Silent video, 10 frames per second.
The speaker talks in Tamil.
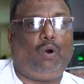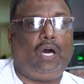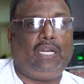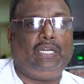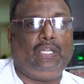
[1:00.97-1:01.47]

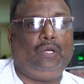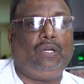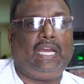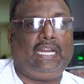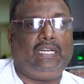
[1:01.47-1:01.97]
வாரண்ட்டியோ
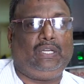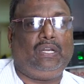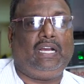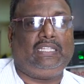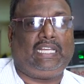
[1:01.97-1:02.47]
கேரண்டியோ
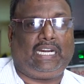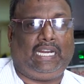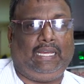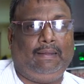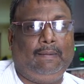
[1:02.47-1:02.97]
நாங்கள்
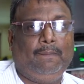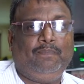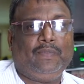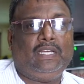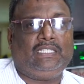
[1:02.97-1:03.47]
தரல
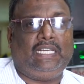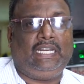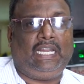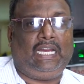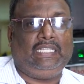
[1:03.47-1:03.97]

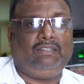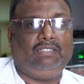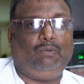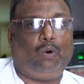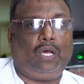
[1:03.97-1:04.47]
சரிங்களா இதுக்கு
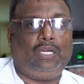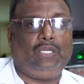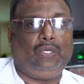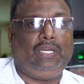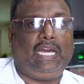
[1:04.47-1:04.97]
வந்து
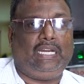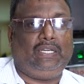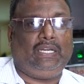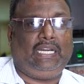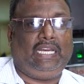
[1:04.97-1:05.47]
வாரண்ட்டியோ
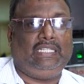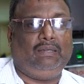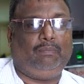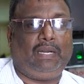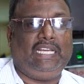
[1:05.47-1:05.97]
கேரண்டியோ கிடையாது
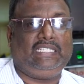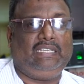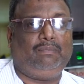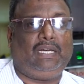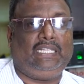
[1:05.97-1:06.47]

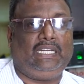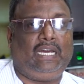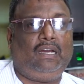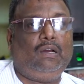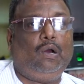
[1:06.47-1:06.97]
ப்ரைஸுன்னு
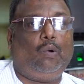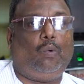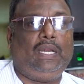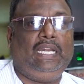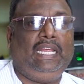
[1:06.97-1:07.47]
பார்த்தீங்கன்னா
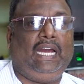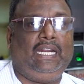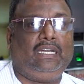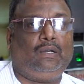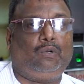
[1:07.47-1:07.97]
ஒன்லி
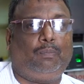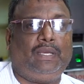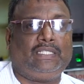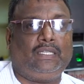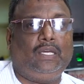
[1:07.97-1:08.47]
ஹண்ட்ரட்
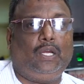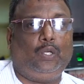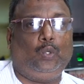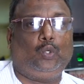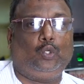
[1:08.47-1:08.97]
ருபீஸ்
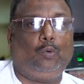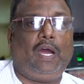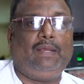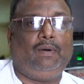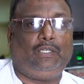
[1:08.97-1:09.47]
நூறு
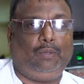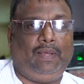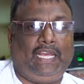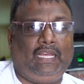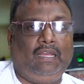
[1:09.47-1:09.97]
ரூபாய்
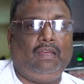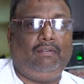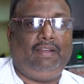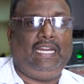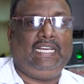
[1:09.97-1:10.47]
மட்டுமே
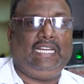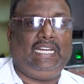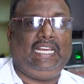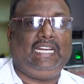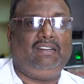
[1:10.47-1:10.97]
வேணுங்கிற
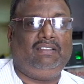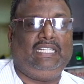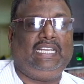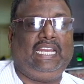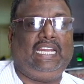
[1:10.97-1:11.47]
நேர்கள்
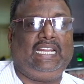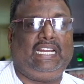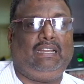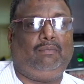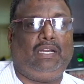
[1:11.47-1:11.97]
வந்து கீழே
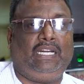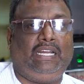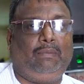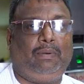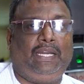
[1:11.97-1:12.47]
இருக்க நம்பருக்கு
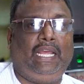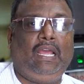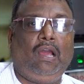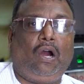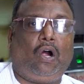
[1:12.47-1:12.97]
டயல் பண்ணி
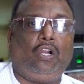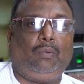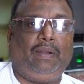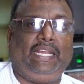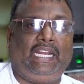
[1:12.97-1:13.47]

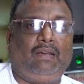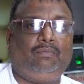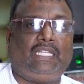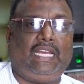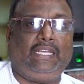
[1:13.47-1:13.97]
ஆர்டர் பண்ணிக்கலாம்
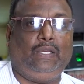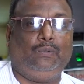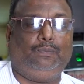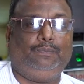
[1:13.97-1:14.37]
தேங்க்யூ